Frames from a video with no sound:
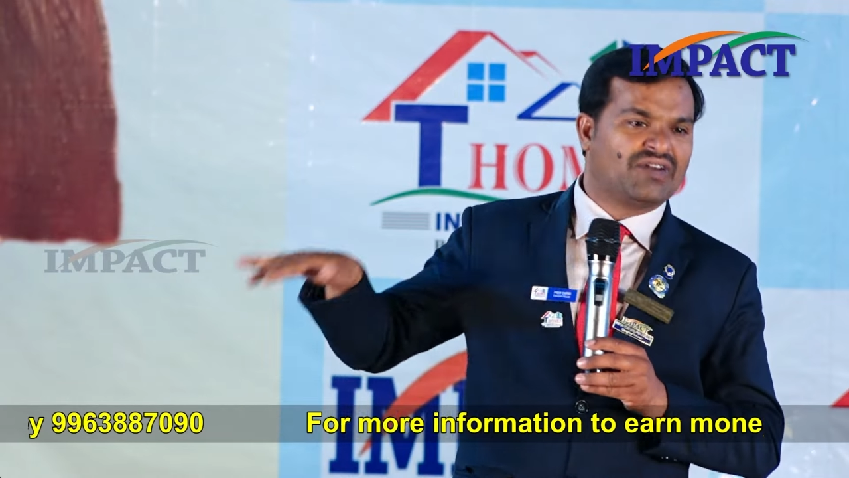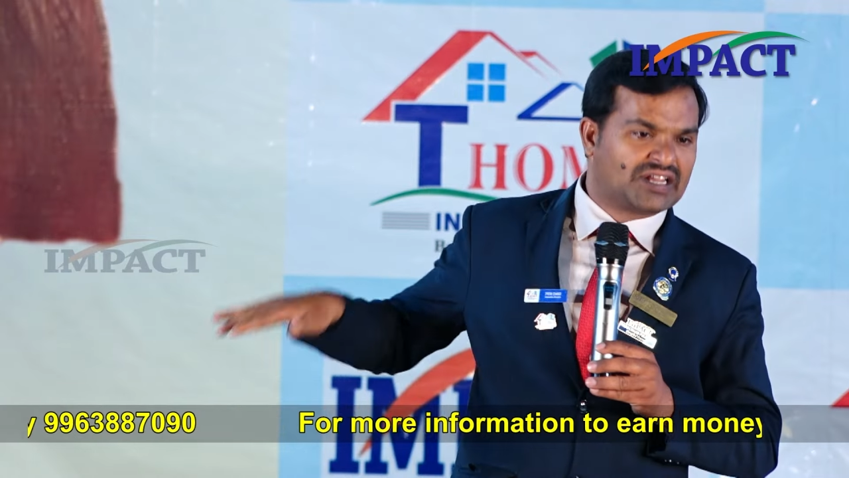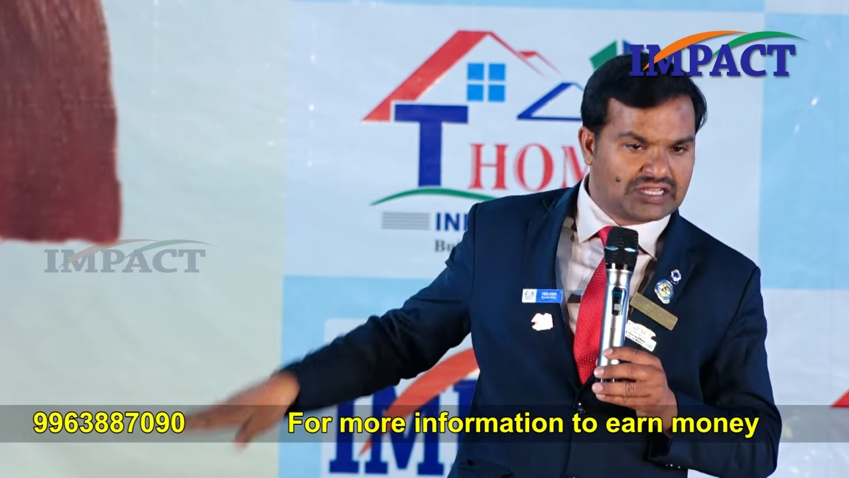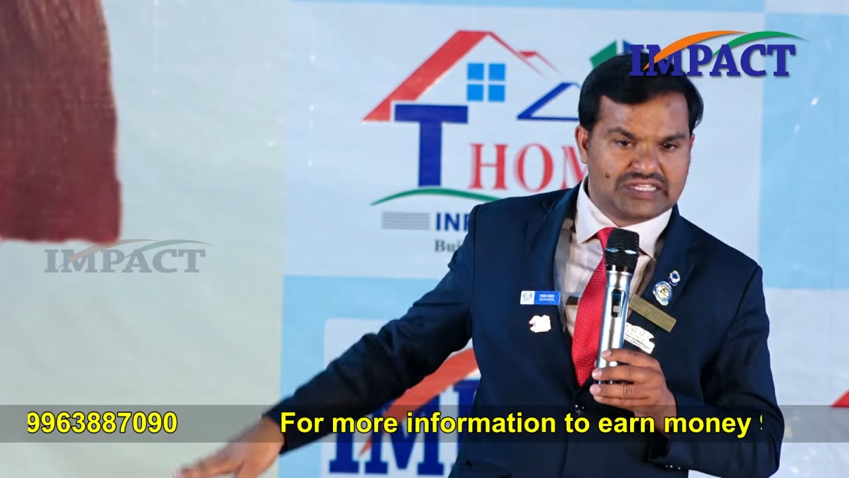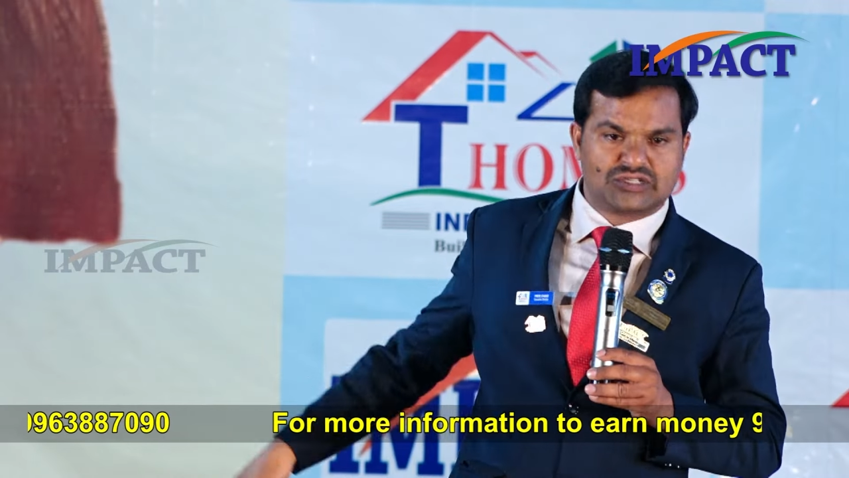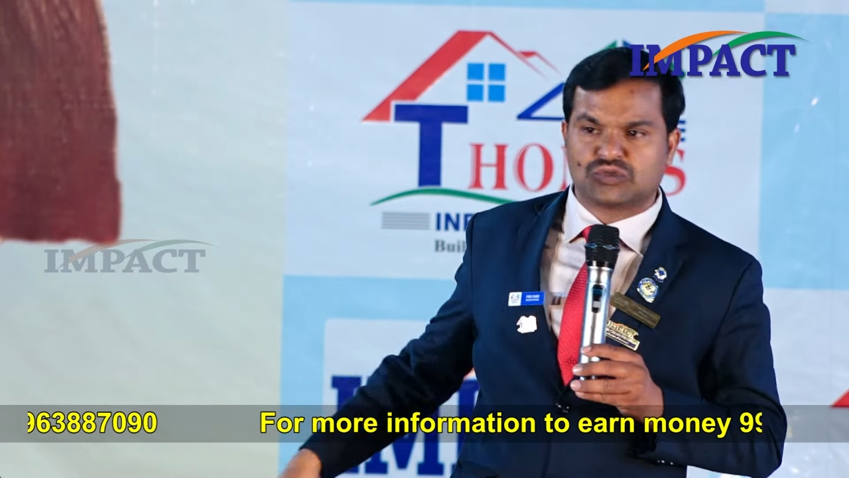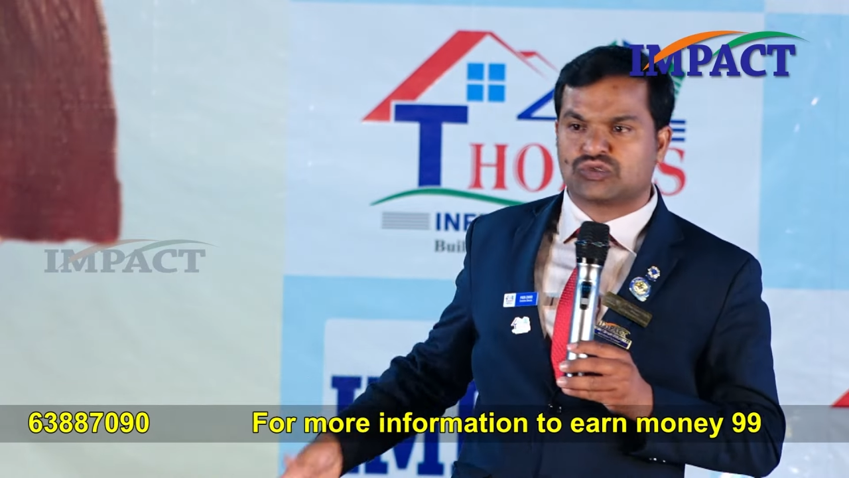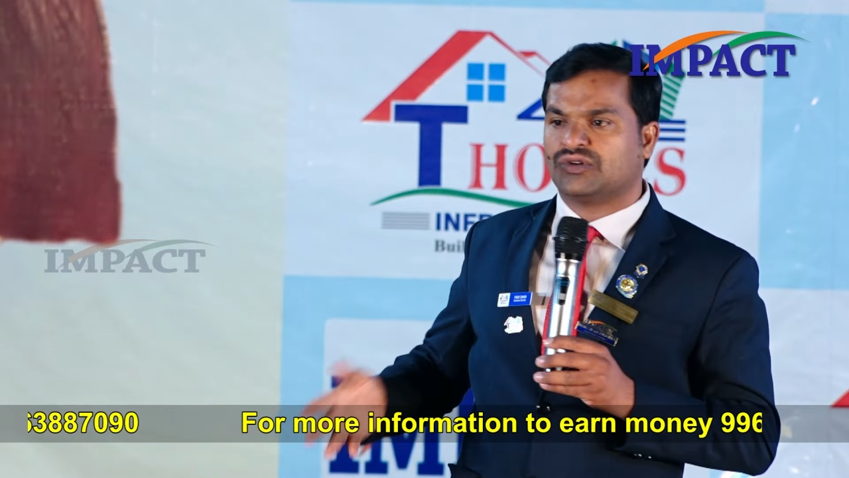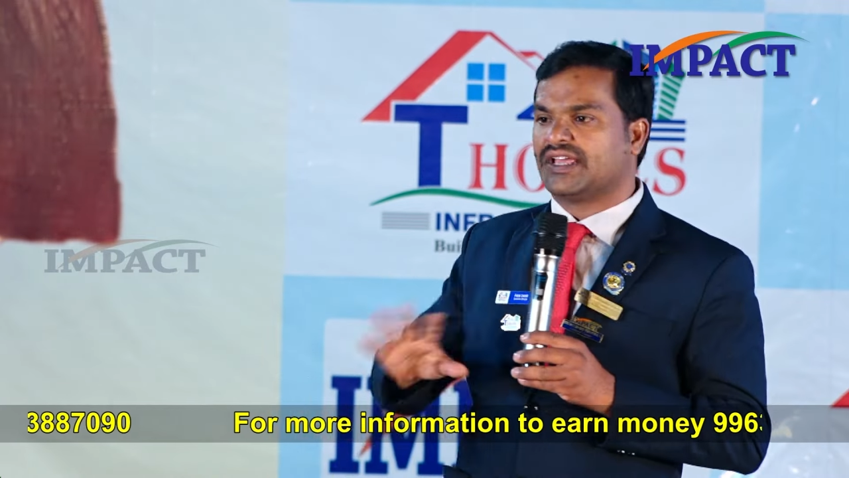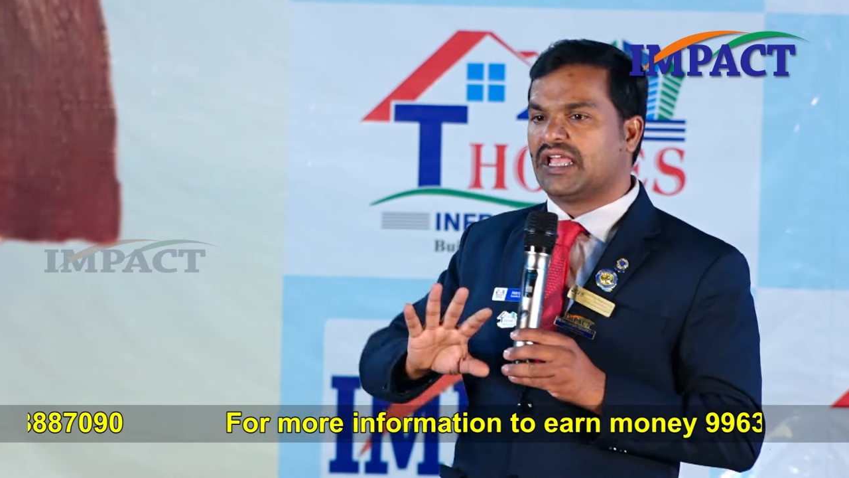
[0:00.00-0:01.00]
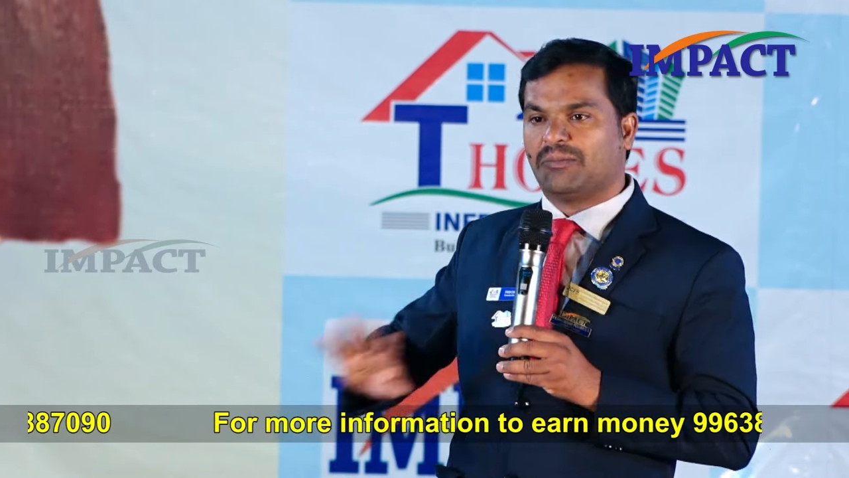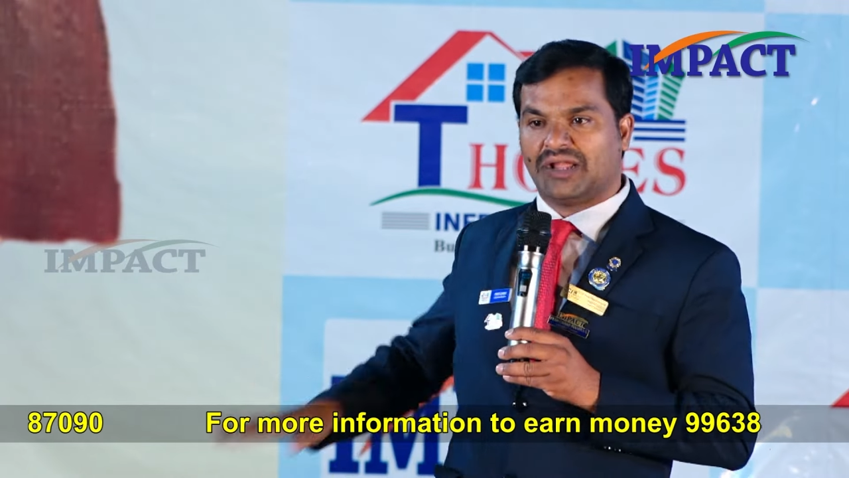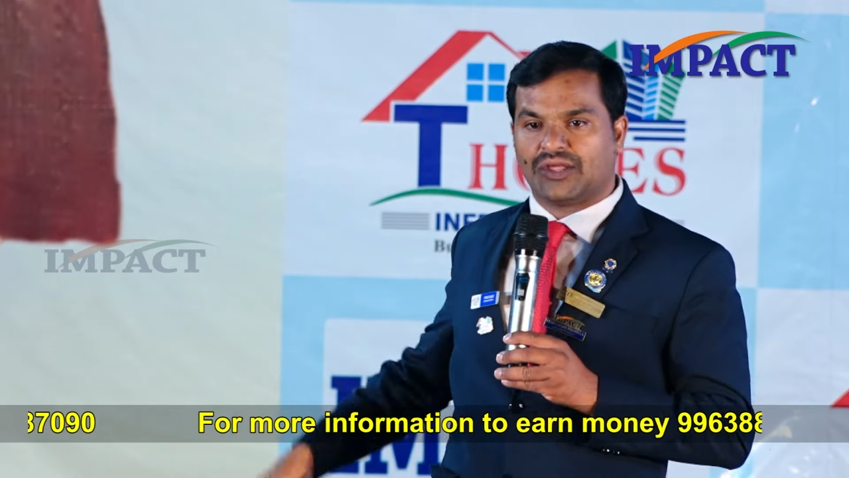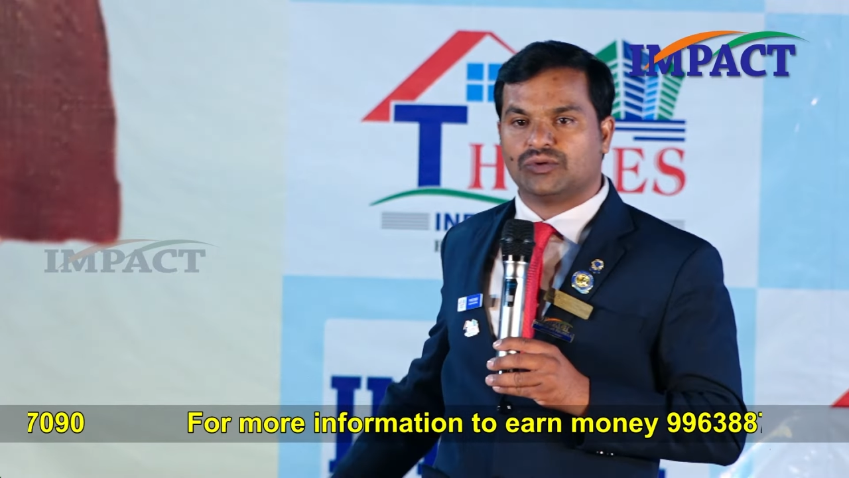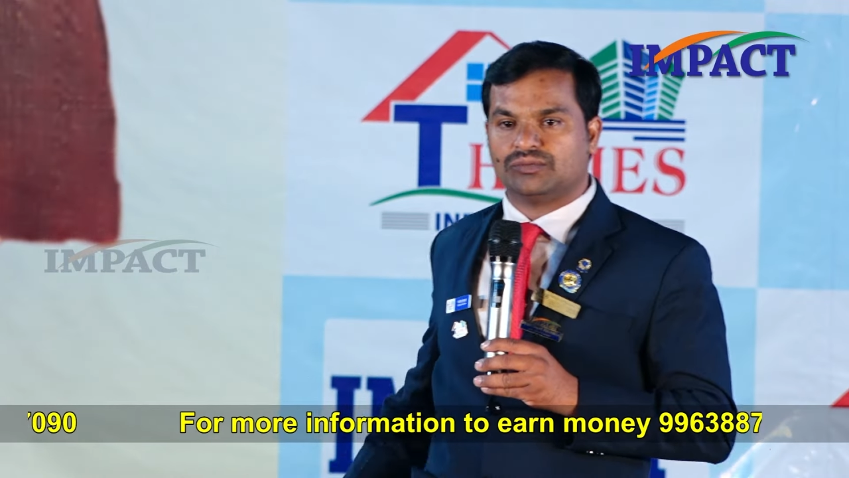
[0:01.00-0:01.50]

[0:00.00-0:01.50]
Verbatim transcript: వెనక జరిగి చూసుకుంటే ఏం లేదు